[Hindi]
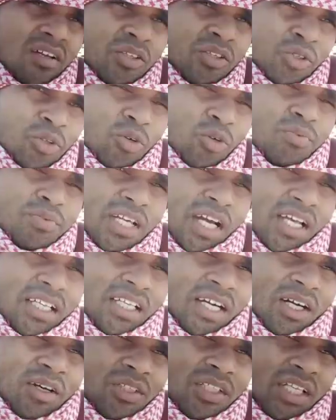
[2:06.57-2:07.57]
धूप ज़्यादा
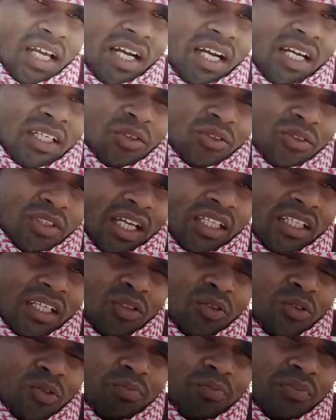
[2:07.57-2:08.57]
हो जाएगा तो ज़्यादा
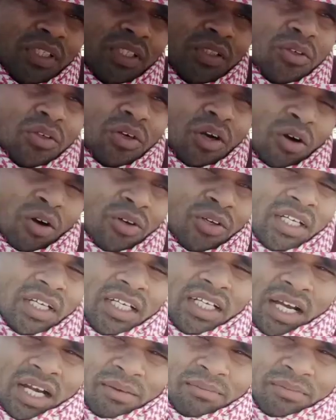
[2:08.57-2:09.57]
धूप में तो और रही
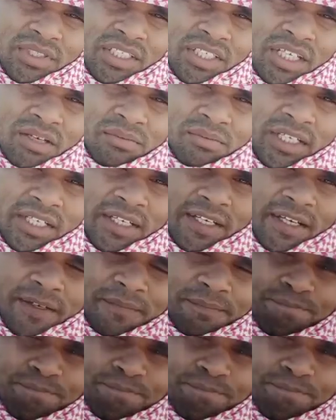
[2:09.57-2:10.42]
काम किया बनेगा